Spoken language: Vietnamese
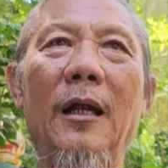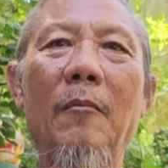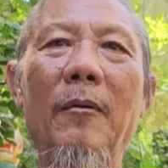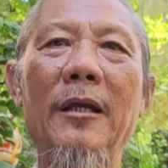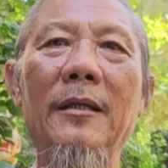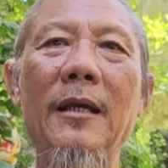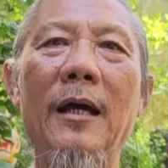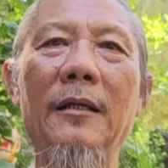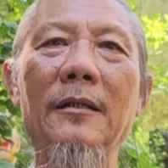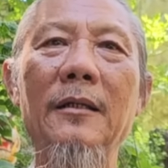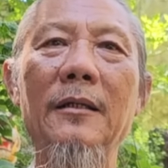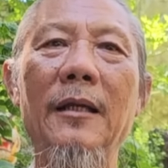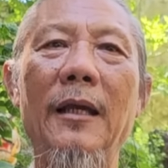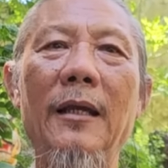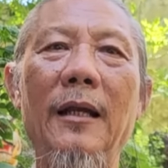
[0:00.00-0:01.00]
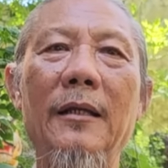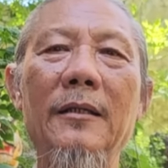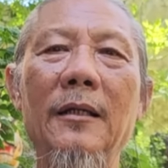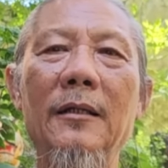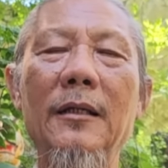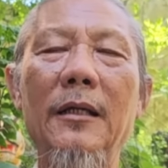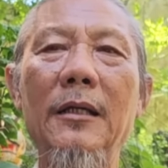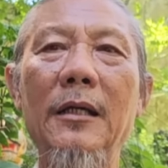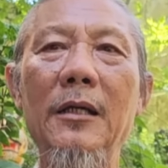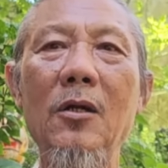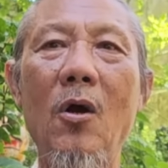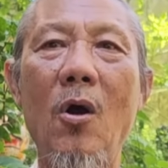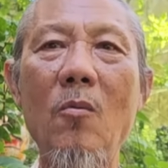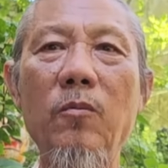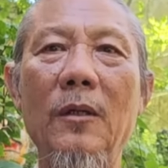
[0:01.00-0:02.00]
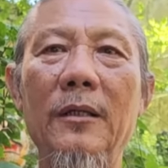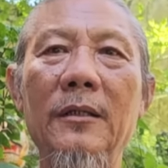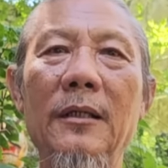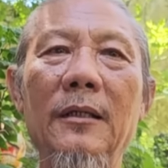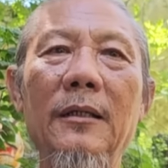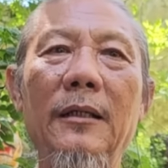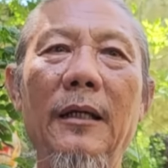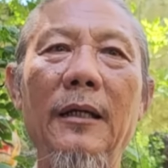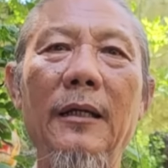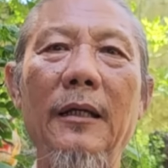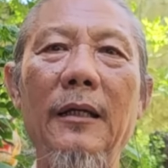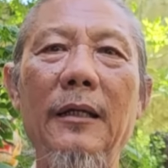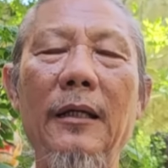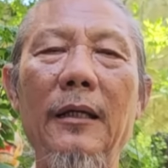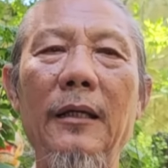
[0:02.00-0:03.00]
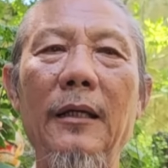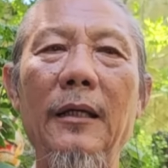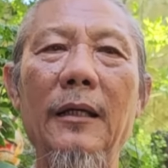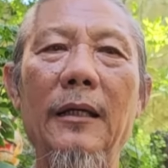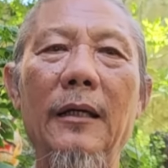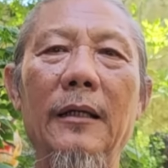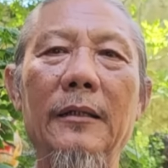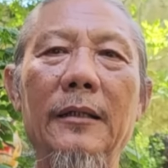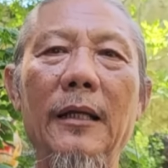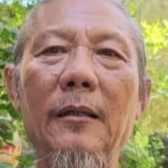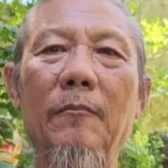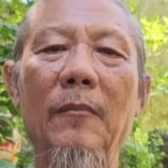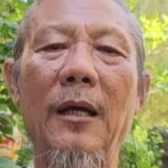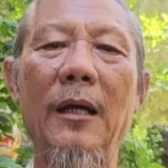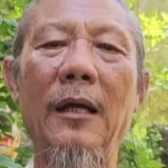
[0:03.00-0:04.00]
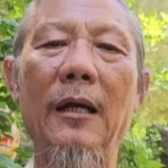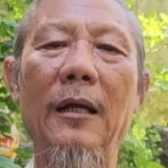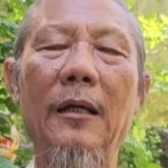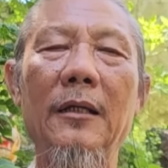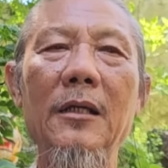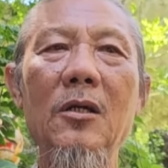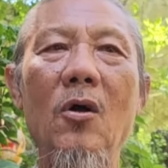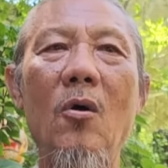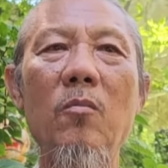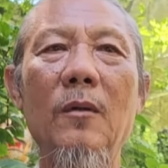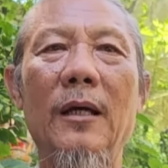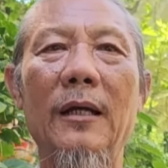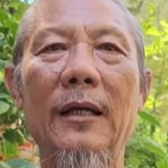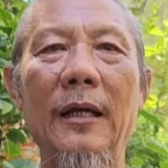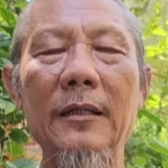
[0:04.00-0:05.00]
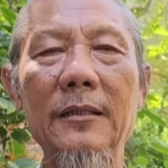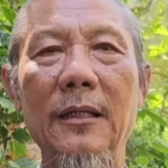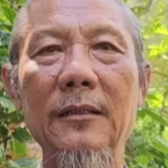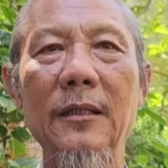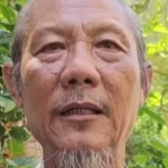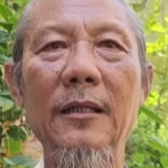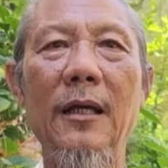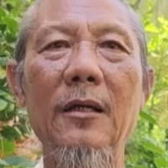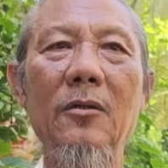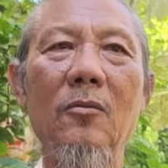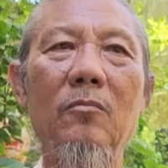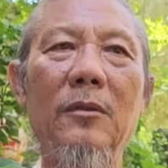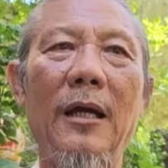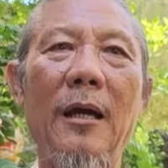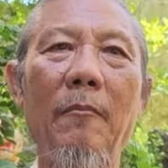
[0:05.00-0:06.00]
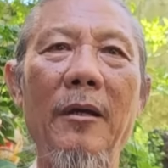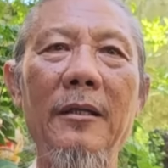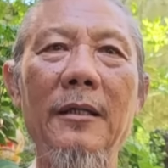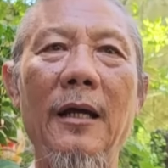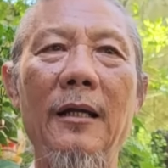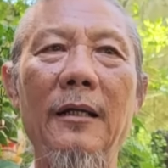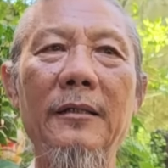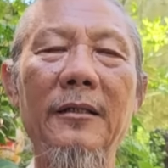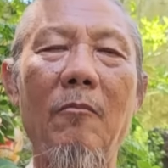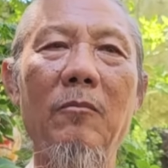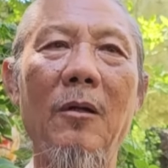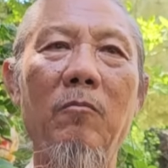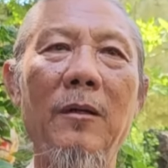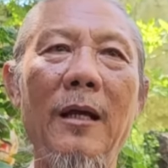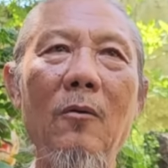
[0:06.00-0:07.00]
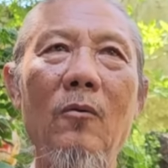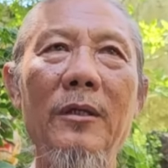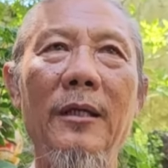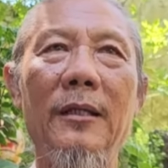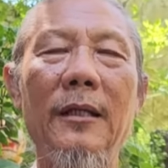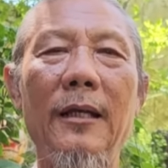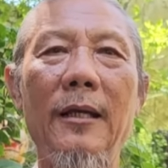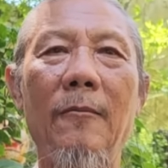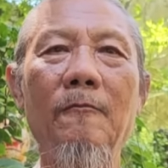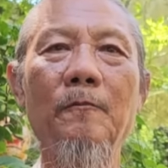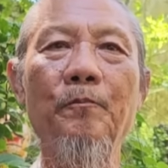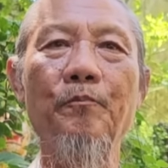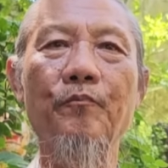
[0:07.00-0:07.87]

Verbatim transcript: ra bây giờ như vậy là những cái khí đốt, là những cái chất mà khí đốt là cả trên thế giới chúng ta bây giờ nó trong lòng đất, quý vị thấy không.